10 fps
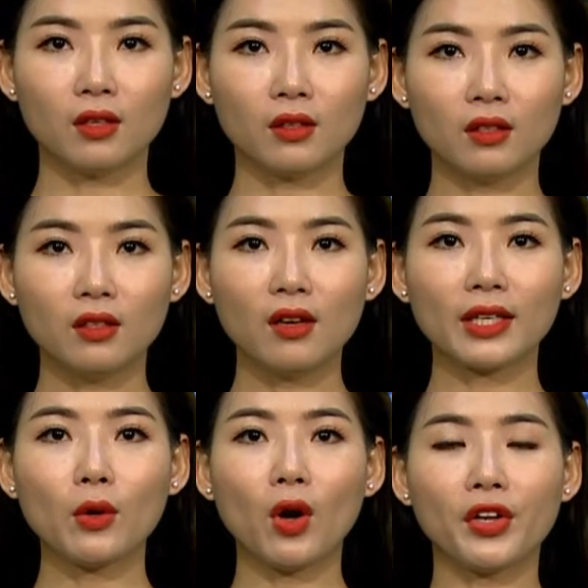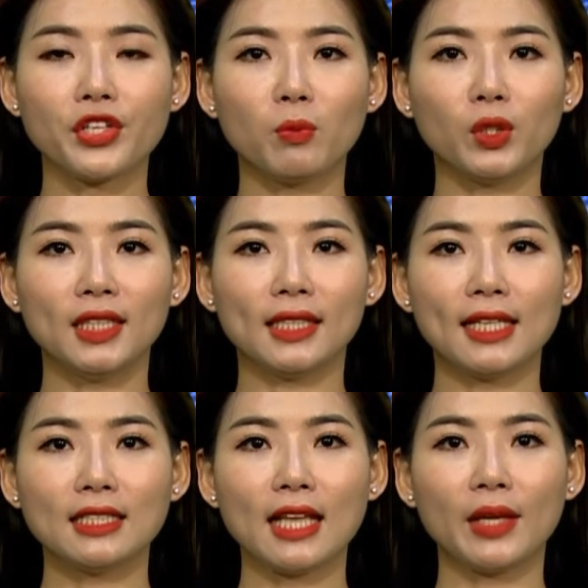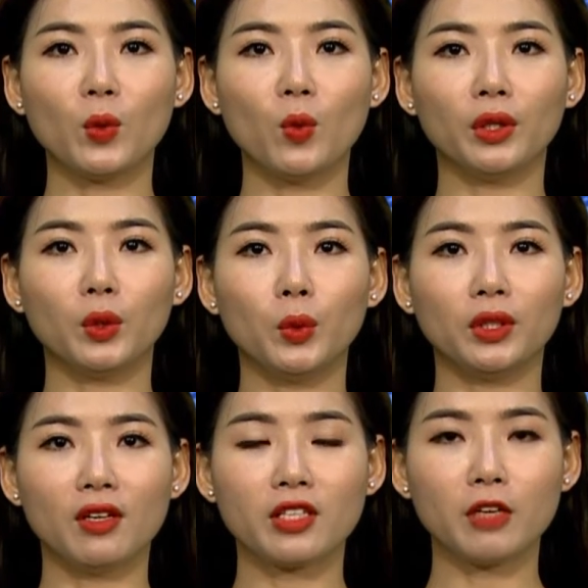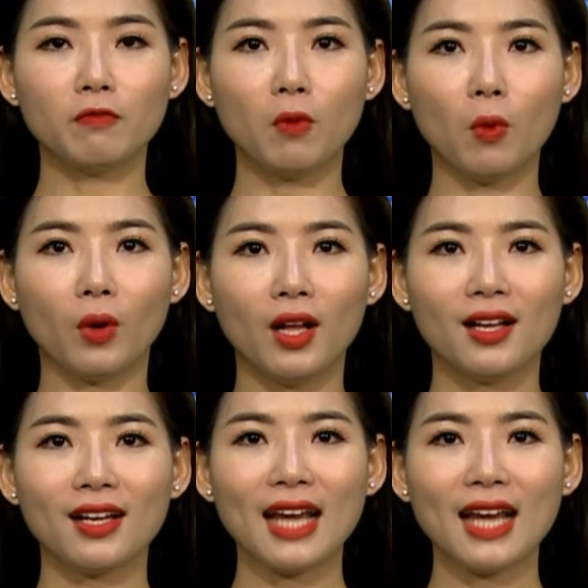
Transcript: Hưởng ứng lời kêu gọi trồng một tỷ cây xanh của Thủ tướng Chính phủ,